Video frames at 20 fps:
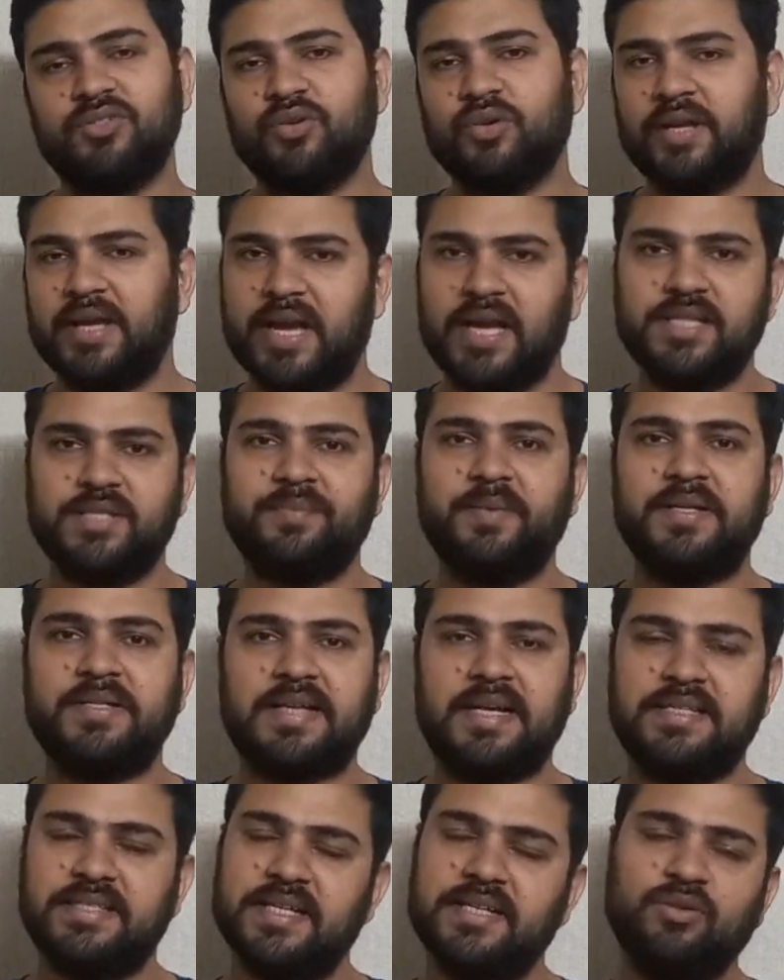के आसपास
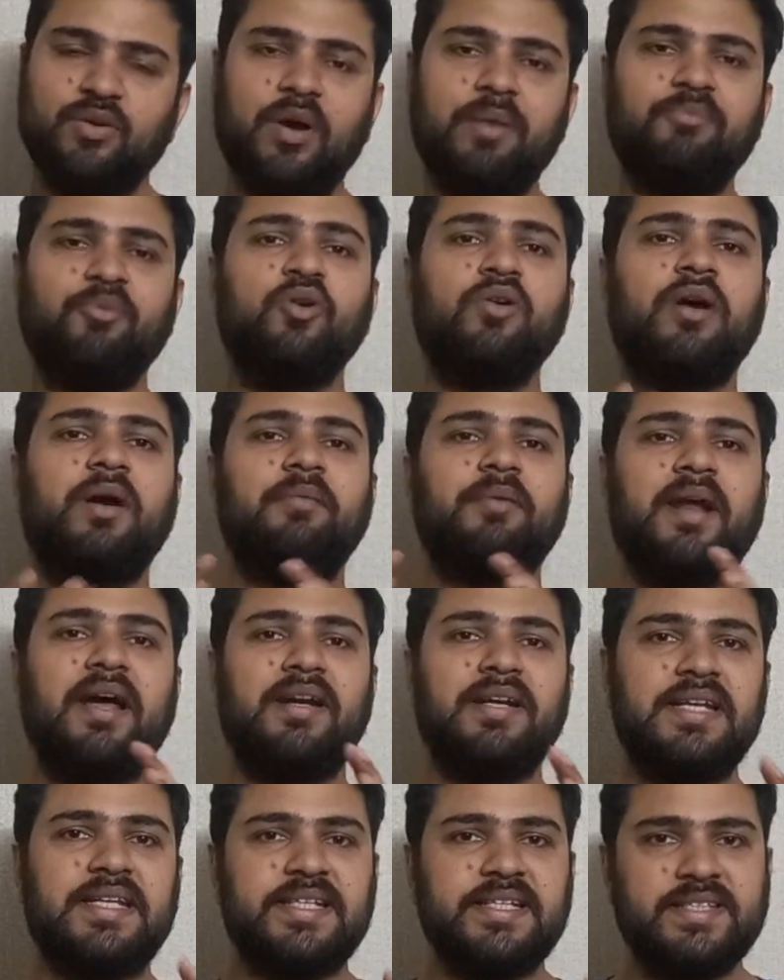आ जाए तो आपको
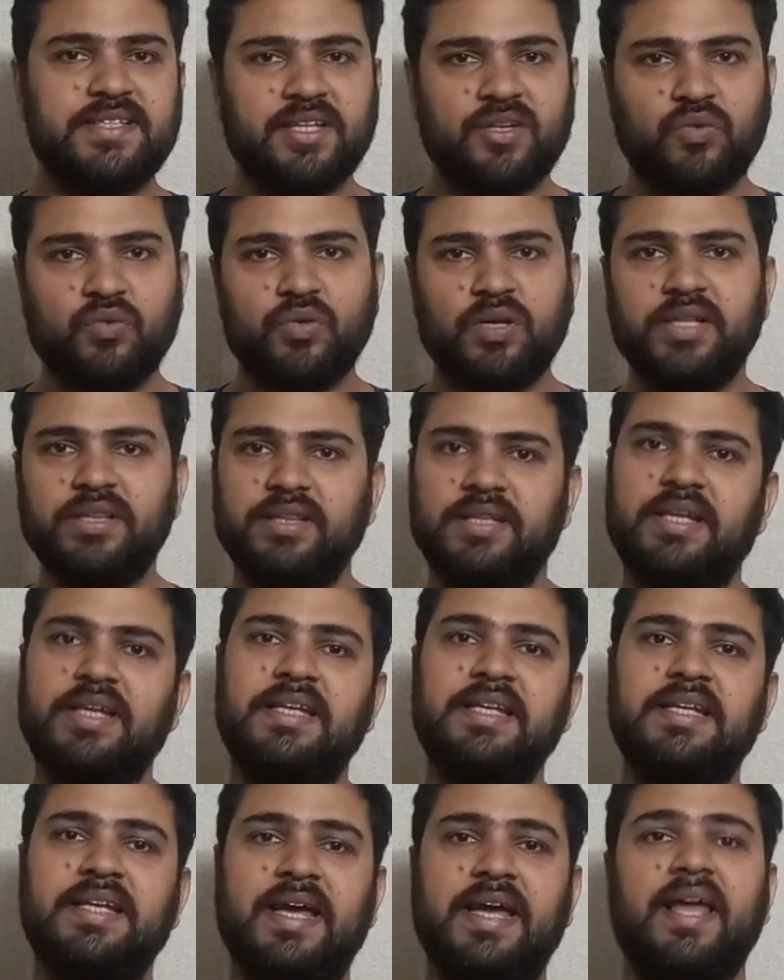घबराने की ज़रूरत
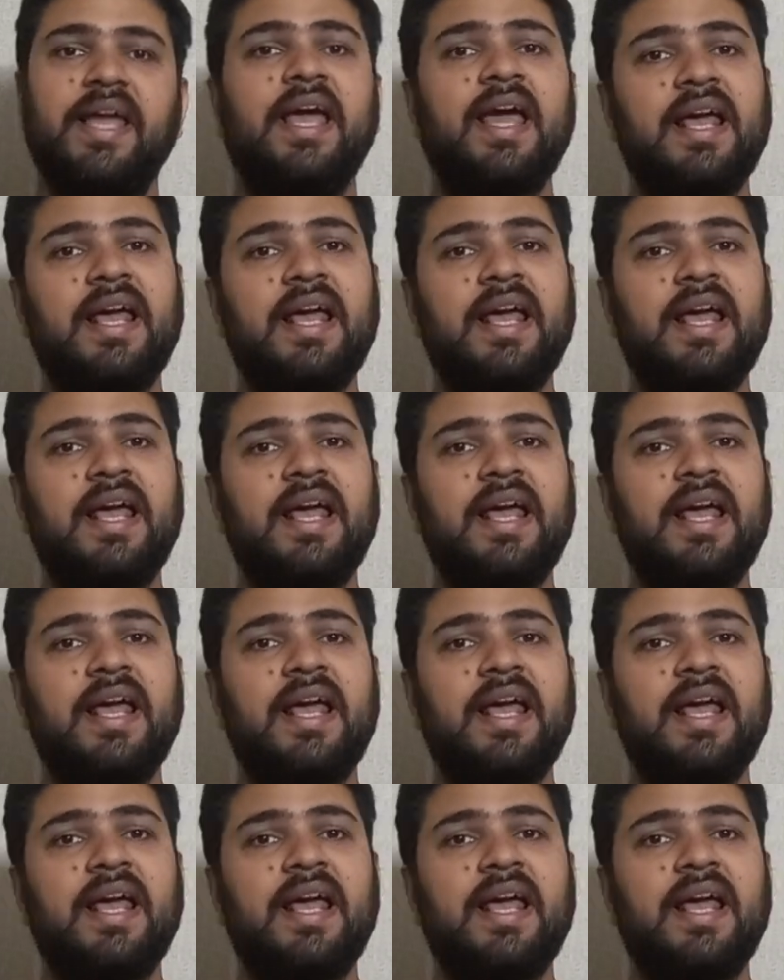नहीं है